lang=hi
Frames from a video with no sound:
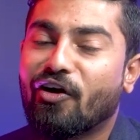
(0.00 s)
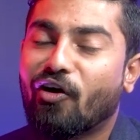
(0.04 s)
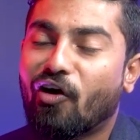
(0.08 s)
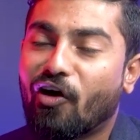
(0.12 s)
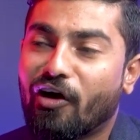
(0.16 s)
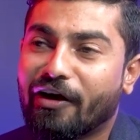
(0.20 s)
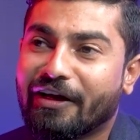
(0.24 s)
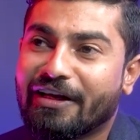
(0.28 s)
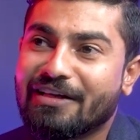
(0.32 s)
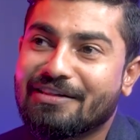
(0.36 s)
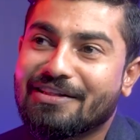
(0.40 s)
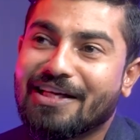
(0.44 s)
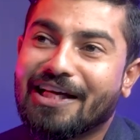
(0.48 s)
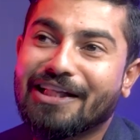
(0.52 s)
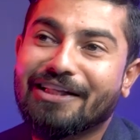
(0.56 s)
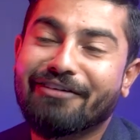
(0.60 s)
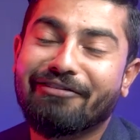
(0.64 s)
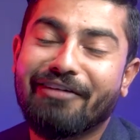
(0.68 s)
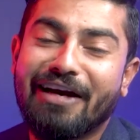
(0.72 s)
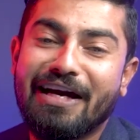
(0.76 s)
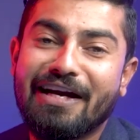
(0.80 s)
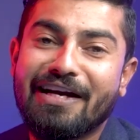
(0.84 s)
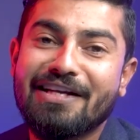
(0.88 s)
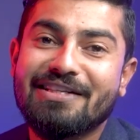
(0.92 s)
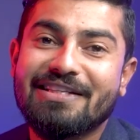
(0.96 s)
और के साथ
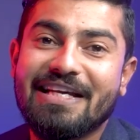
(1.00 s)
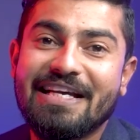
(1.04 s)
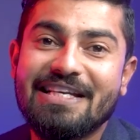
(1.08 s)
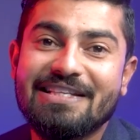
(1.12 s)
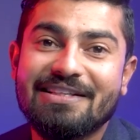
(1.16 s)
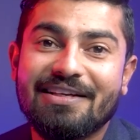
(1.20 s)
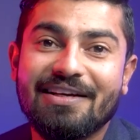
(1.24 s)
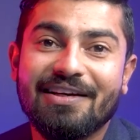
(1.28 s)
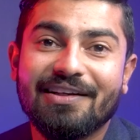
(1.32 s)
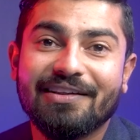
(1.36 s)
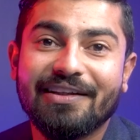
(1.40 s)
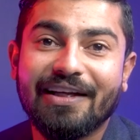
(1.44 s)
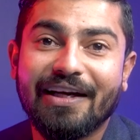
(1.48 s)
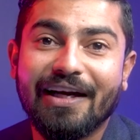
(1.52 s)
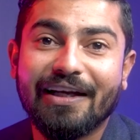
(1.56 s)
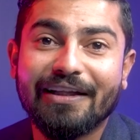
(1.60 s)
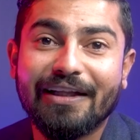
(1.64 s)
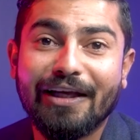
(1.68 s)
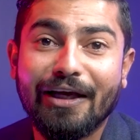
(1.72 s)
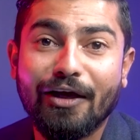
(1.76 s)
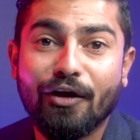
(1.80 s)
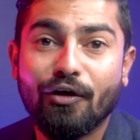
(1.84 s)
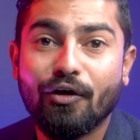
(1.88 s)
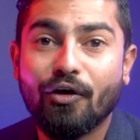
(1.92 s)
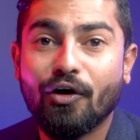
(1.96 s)
फैंटिसाइज करते
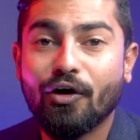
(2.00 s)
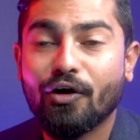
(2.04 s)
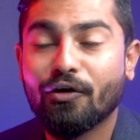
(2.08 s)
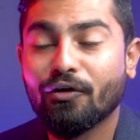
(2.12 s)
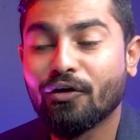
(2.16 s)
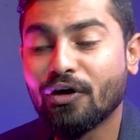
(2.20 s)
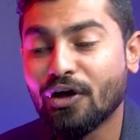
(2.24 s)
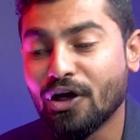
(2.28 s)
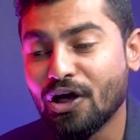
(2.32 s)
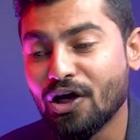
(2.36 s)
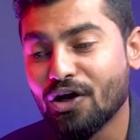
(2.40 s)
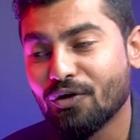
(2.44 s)
रहते हैं और